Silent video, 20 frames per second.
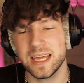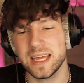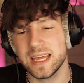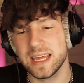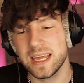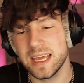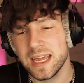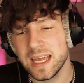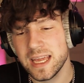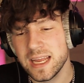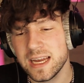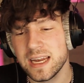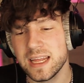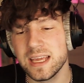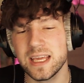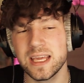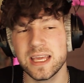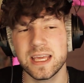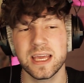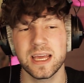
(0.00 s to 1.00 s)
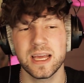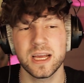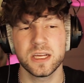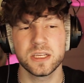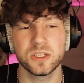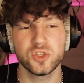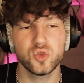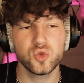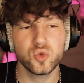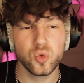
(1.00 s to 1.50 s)
eh nicht
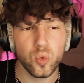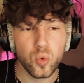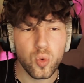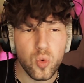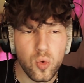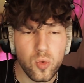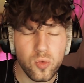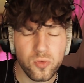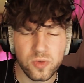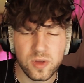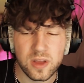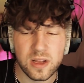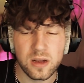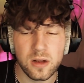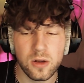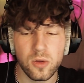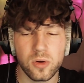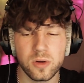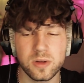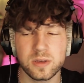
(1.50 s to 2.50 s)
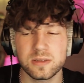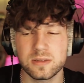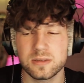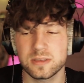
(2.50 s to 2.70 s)
so viele Leute